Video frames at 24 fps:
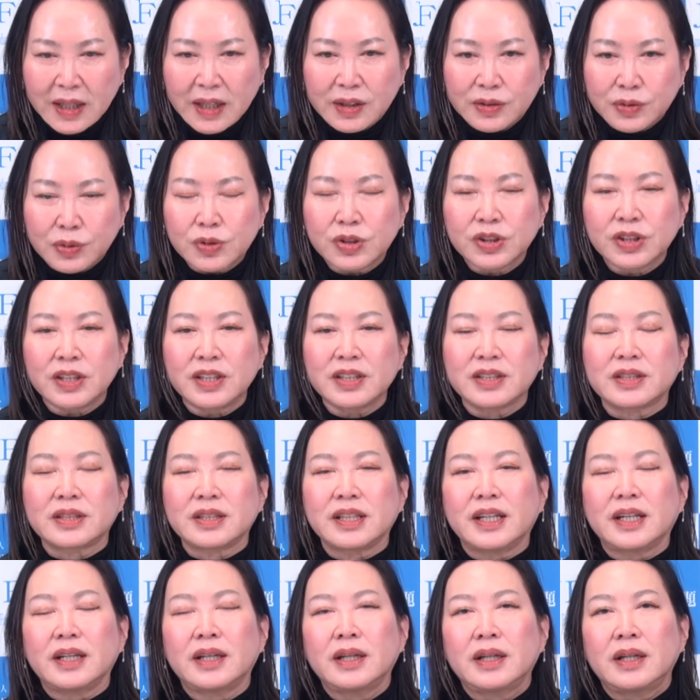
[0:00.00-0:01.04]
そしてです
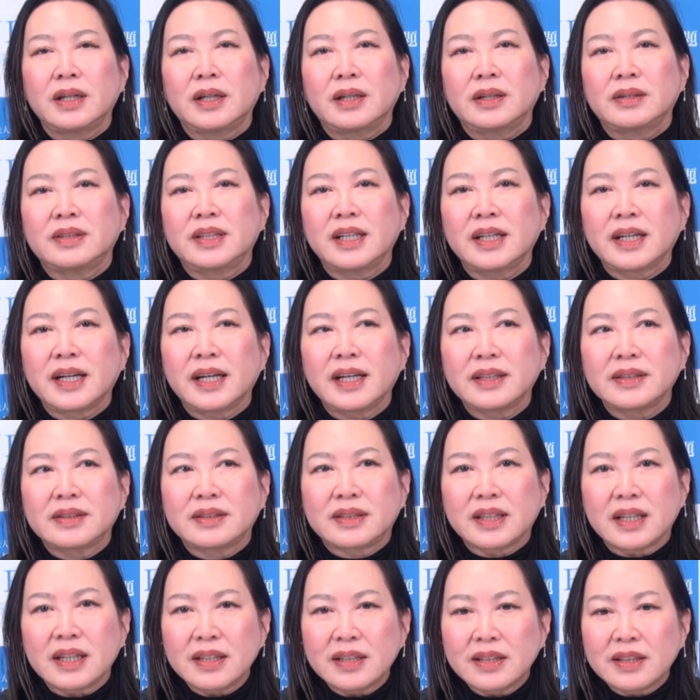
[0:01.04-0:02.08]
ね世界
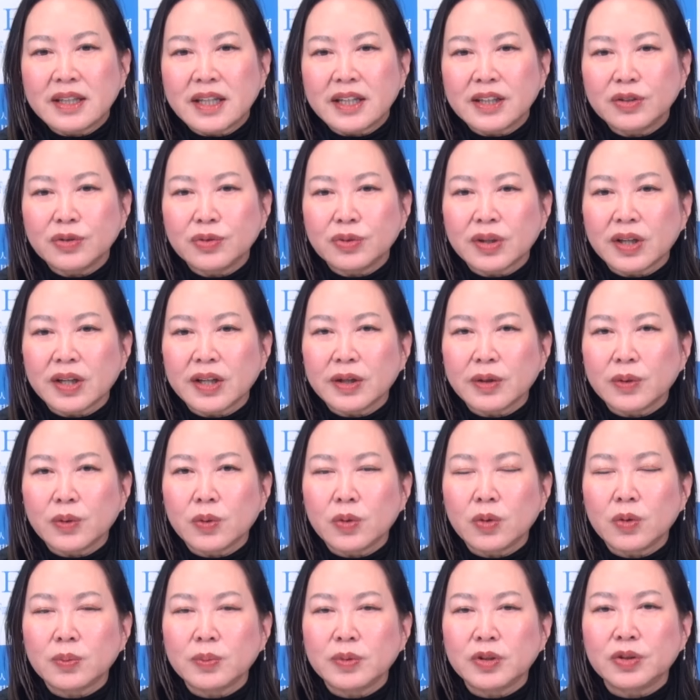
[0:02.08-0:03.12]
全体の傾
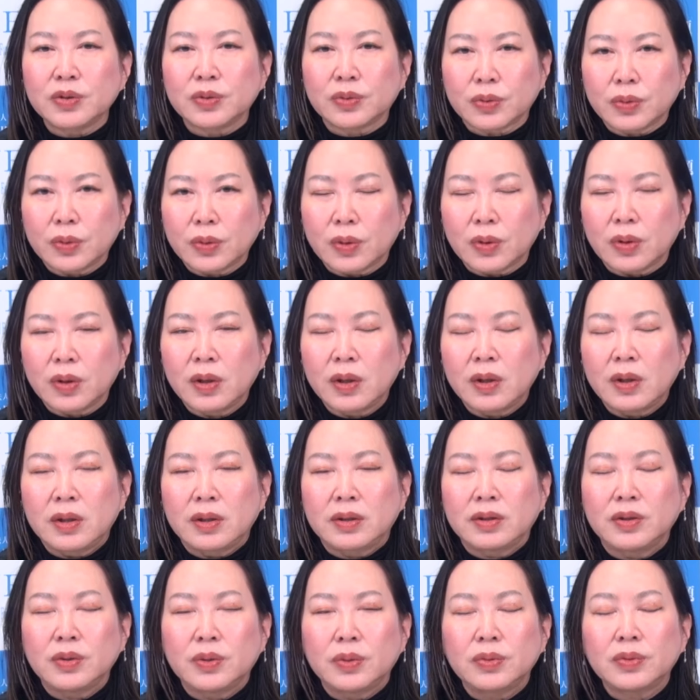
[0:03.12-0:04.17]
向を見ると
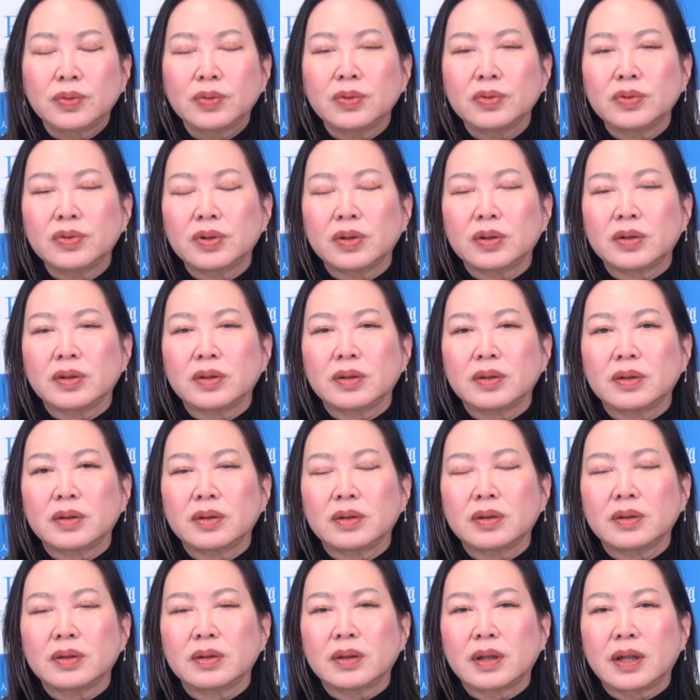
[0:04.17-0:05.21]
日本の
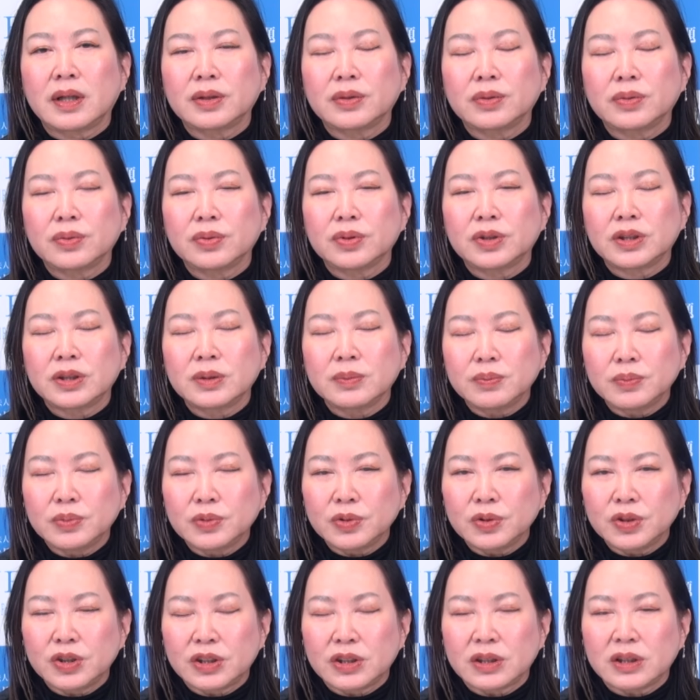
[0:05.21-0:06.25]
あの新
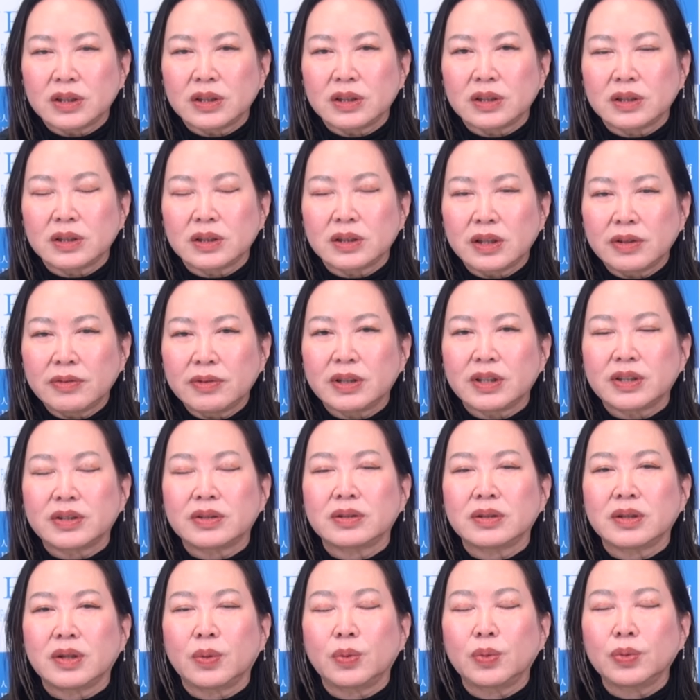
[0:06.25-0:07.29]
聞紙ではで
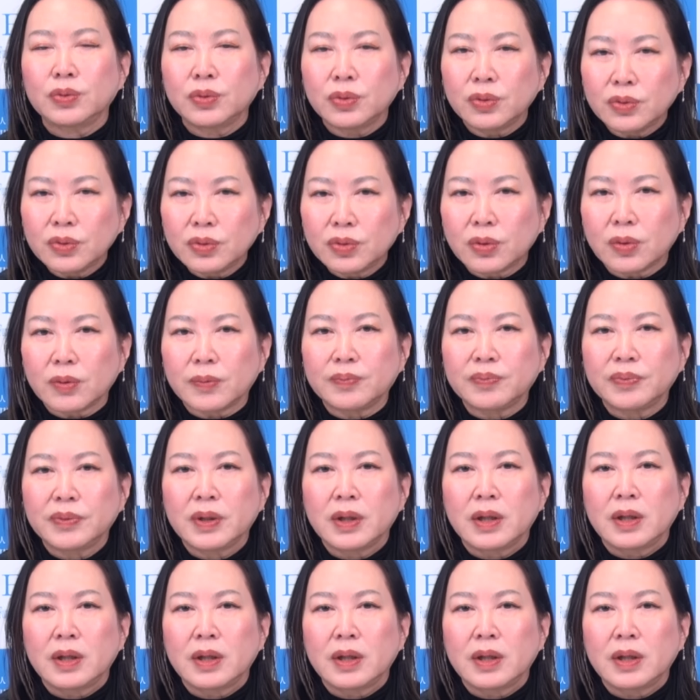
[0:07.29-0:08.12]
すねほとんど